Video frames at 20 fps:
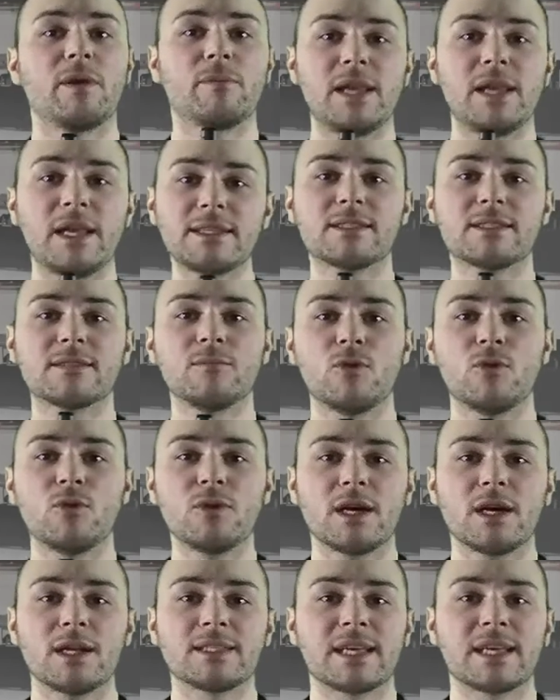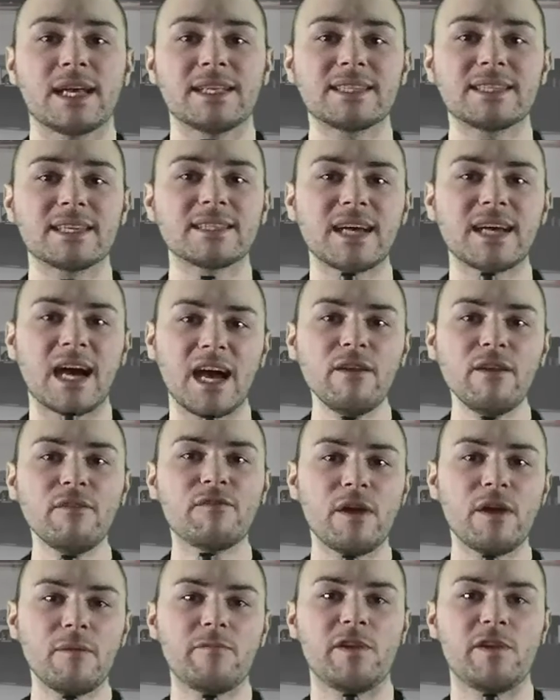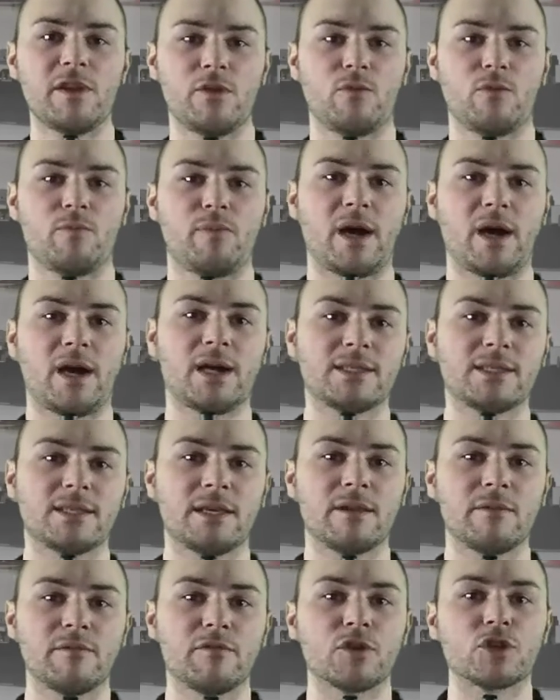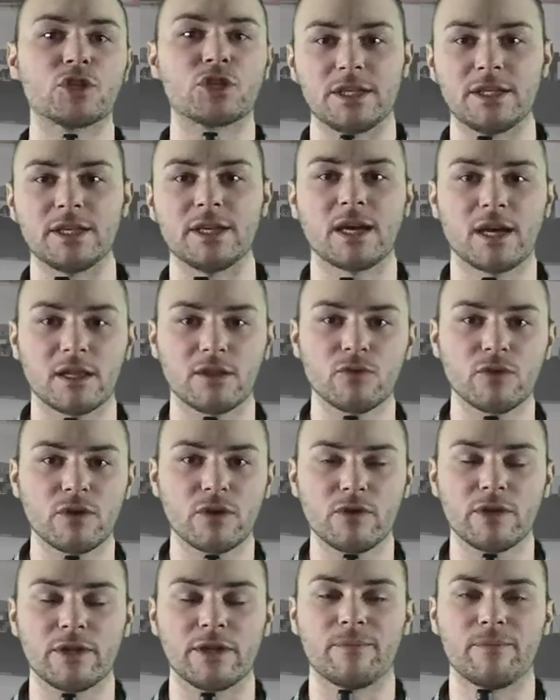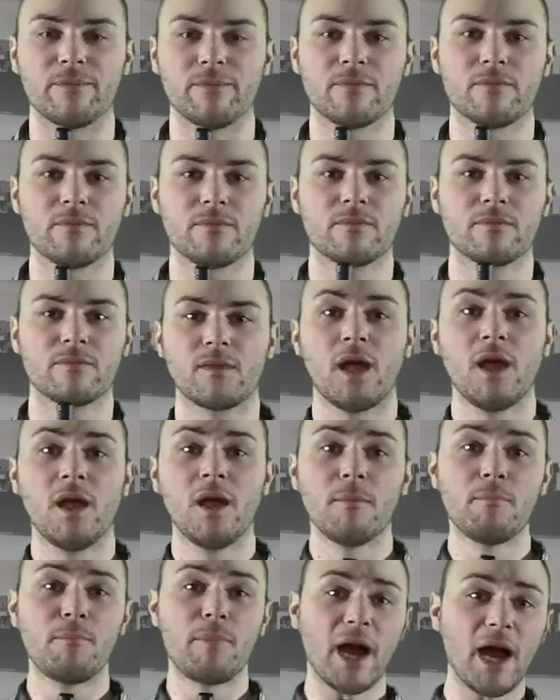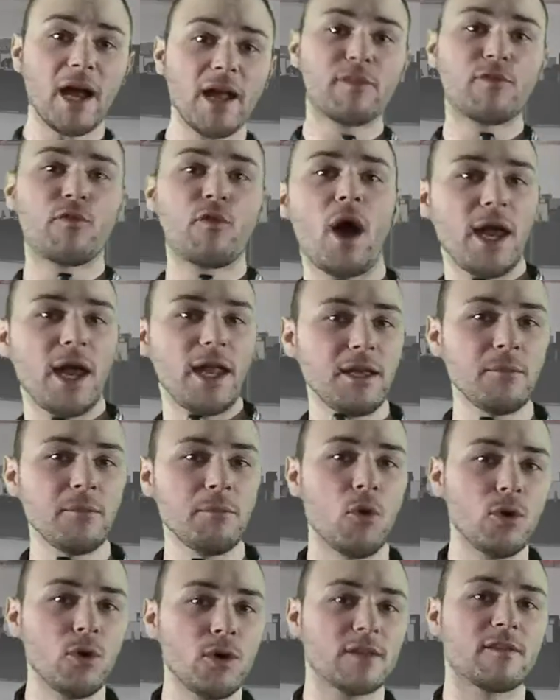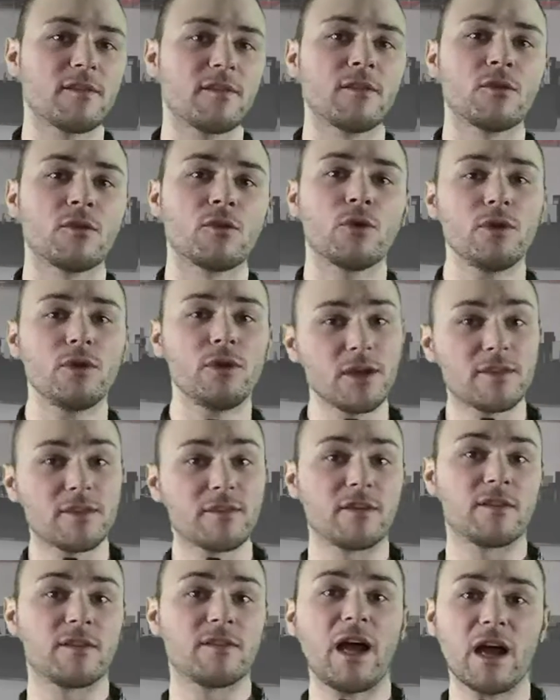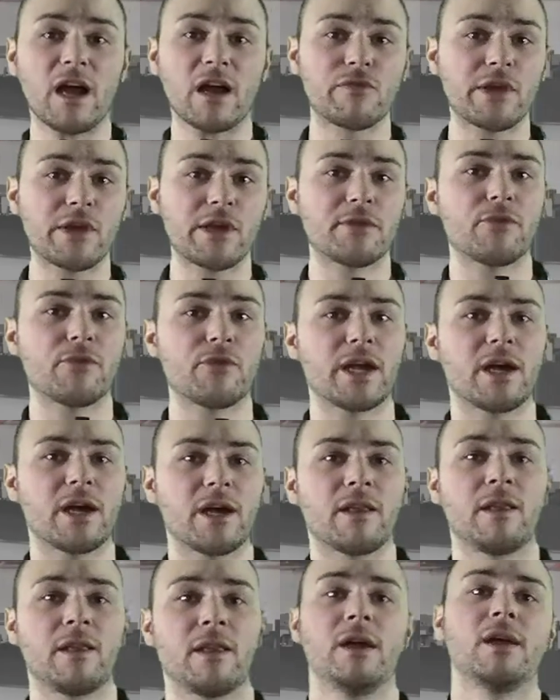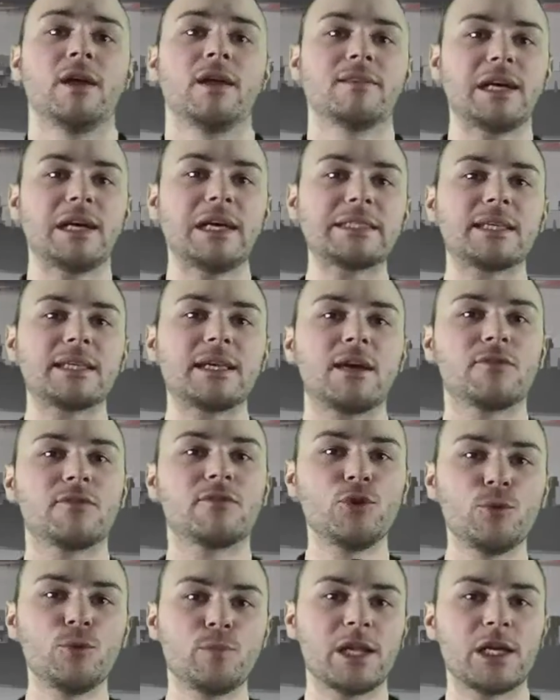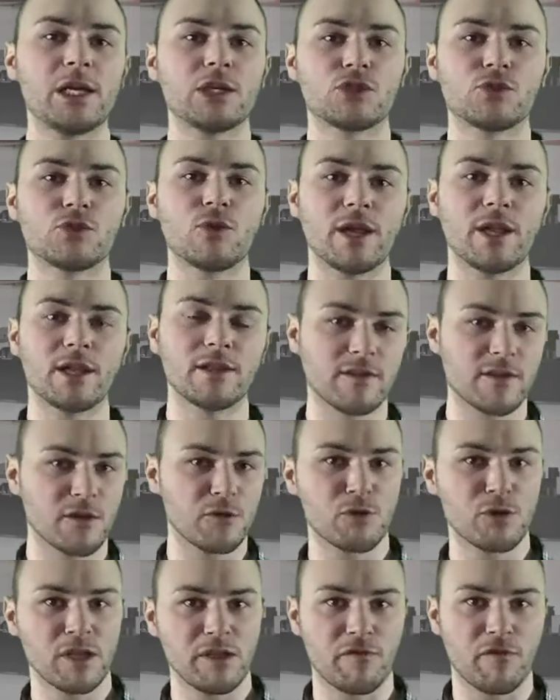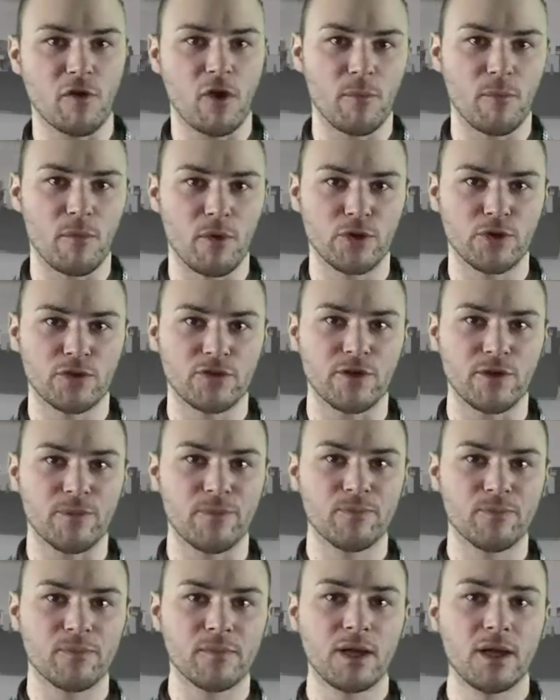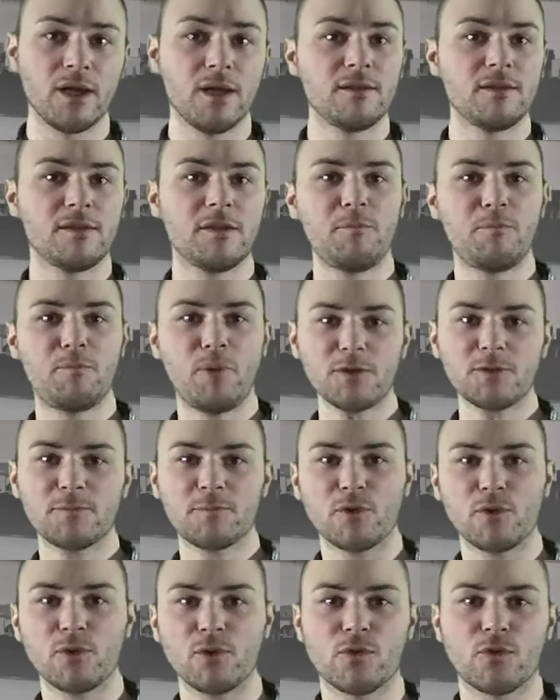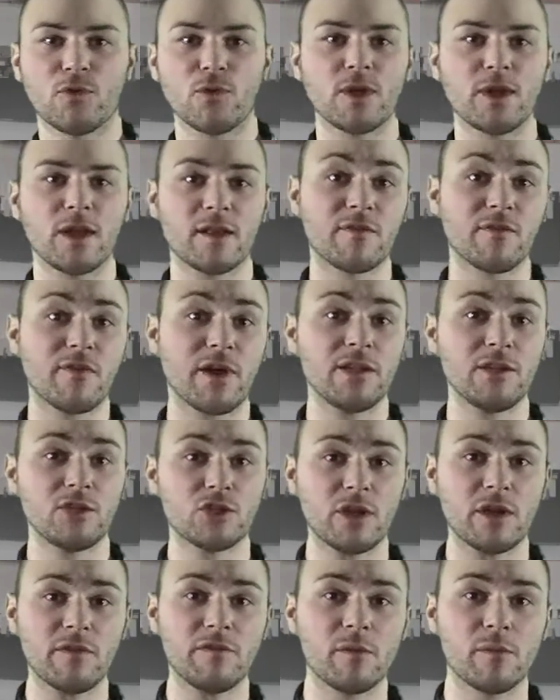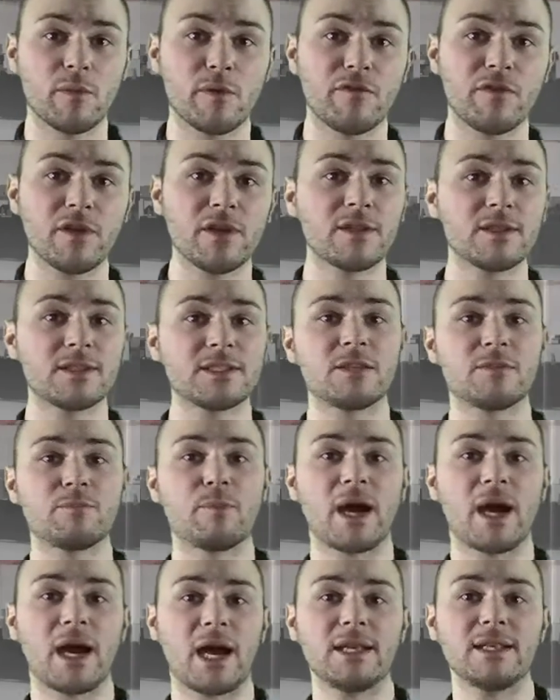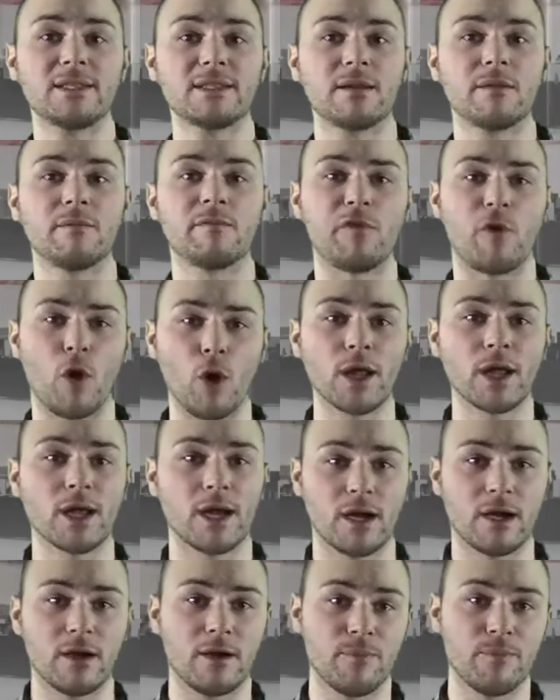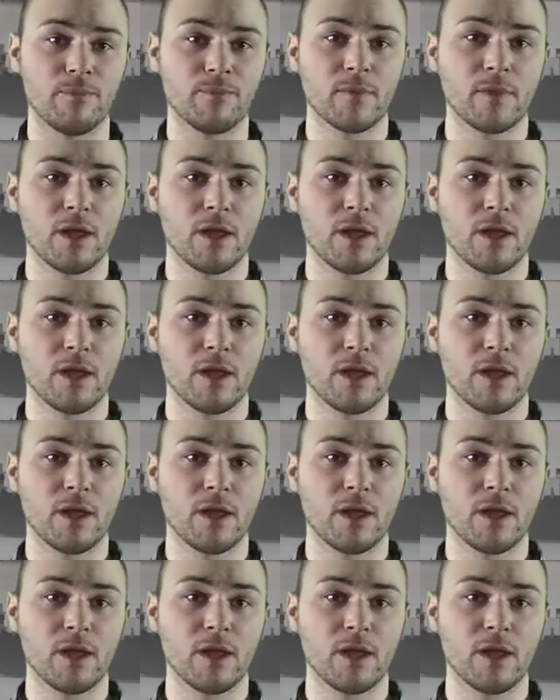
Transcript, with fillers: im letzten Monat ganze drei Webvideopreise in verschiedenen Kategorien. Bereits vor einigen Monaten kündigte Dark Victory an, dass er Tube Clash zu einer Trilogie formen möchte. Die Postproduktion der zweiten Staffel befindet sich bereits in vollen Gange.